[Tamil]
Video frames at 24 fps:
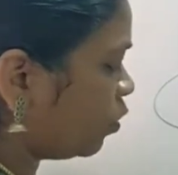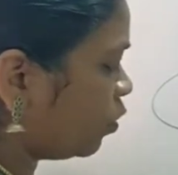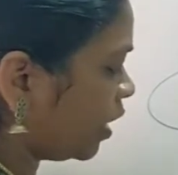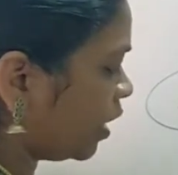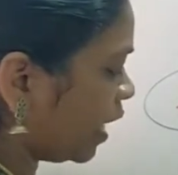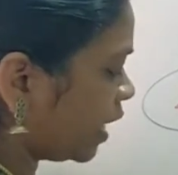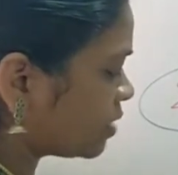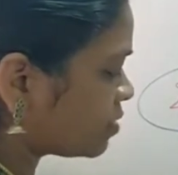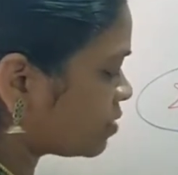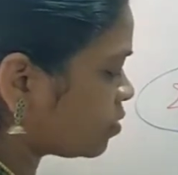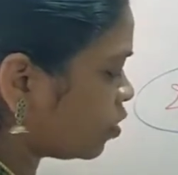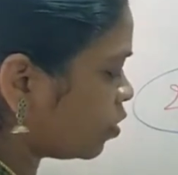
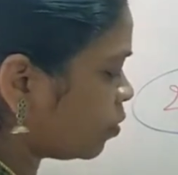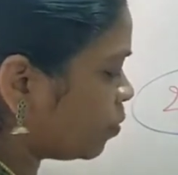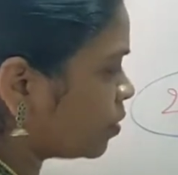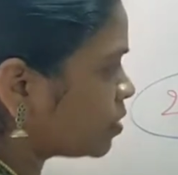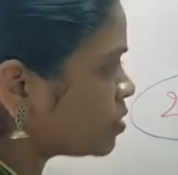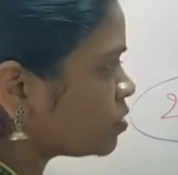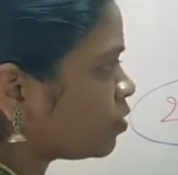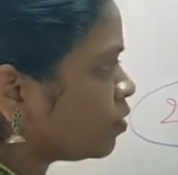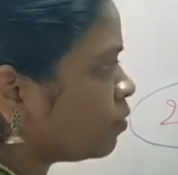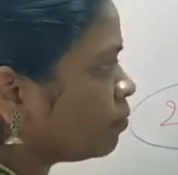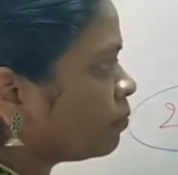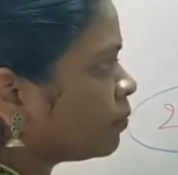ஒரு
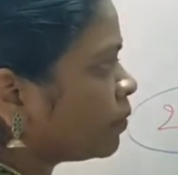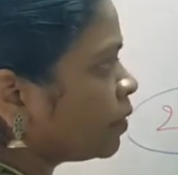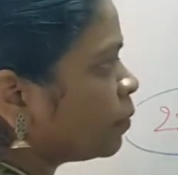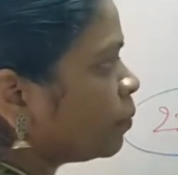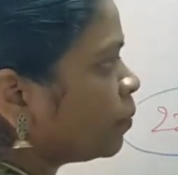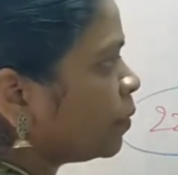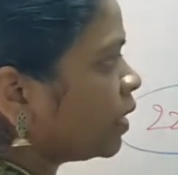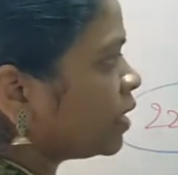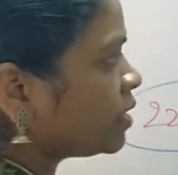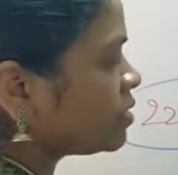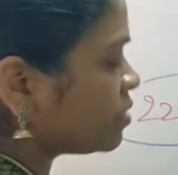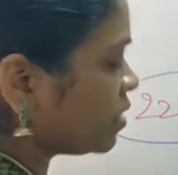குரோமோசோம்
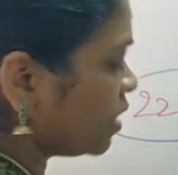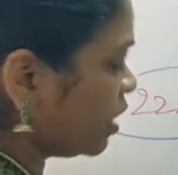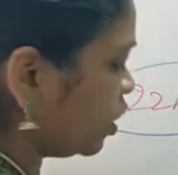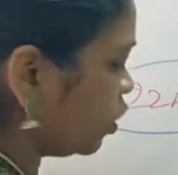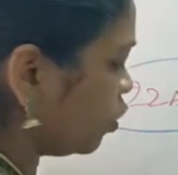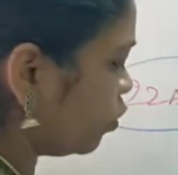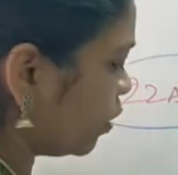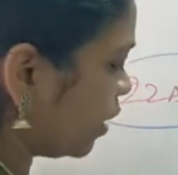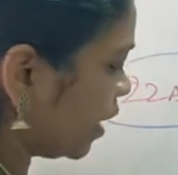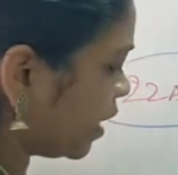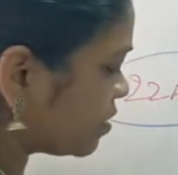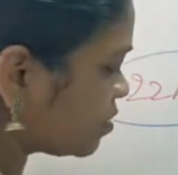chromosome
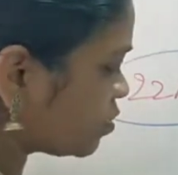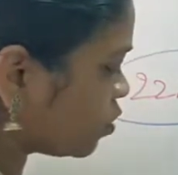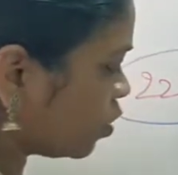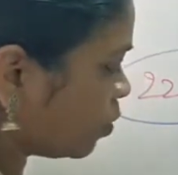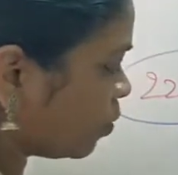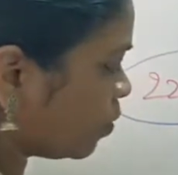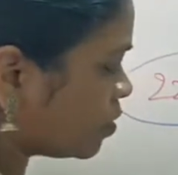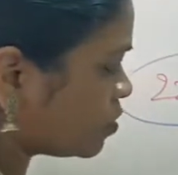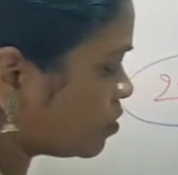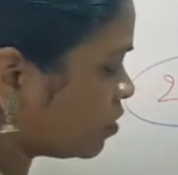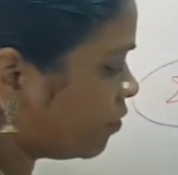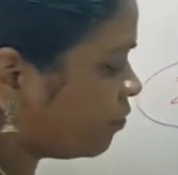இன்னொரு எக்ஸ்
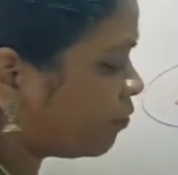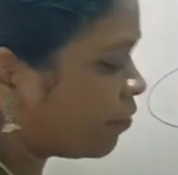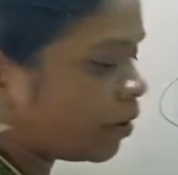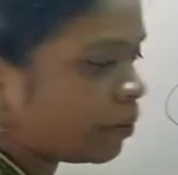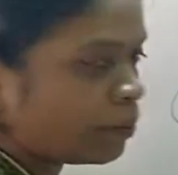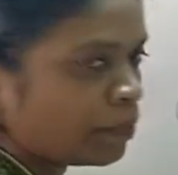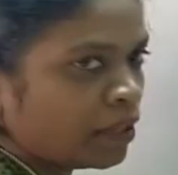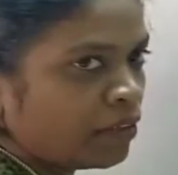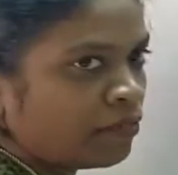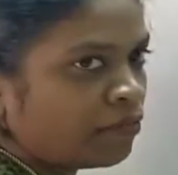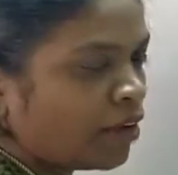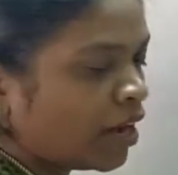குரோமோசோம்
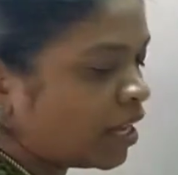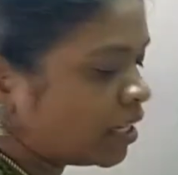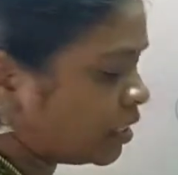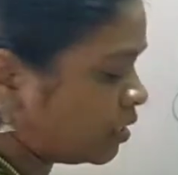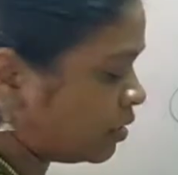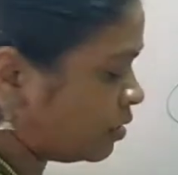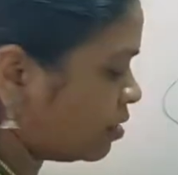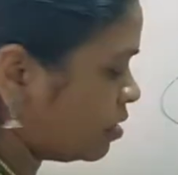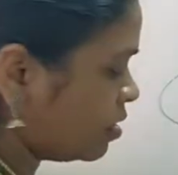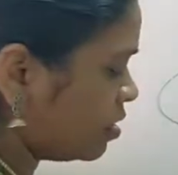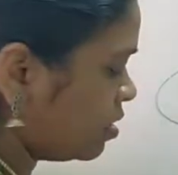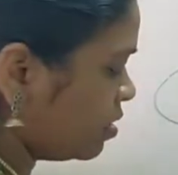ஃப்ரம் தி
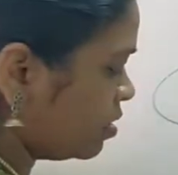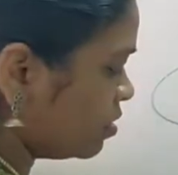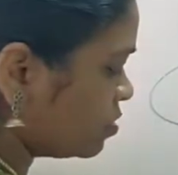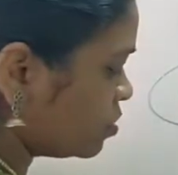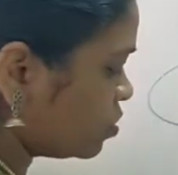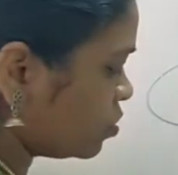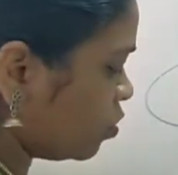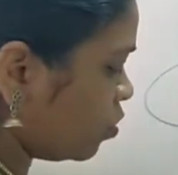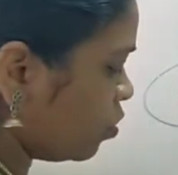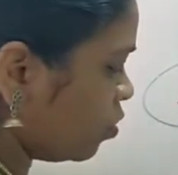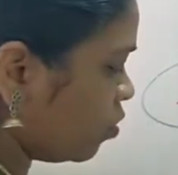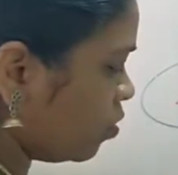ஃபாதர்
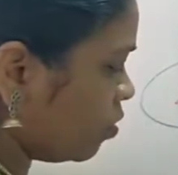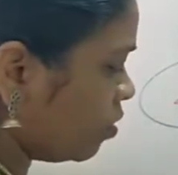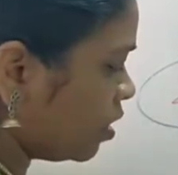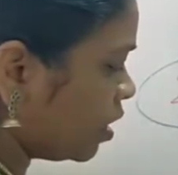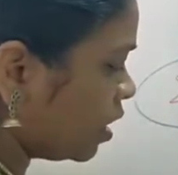ஸோ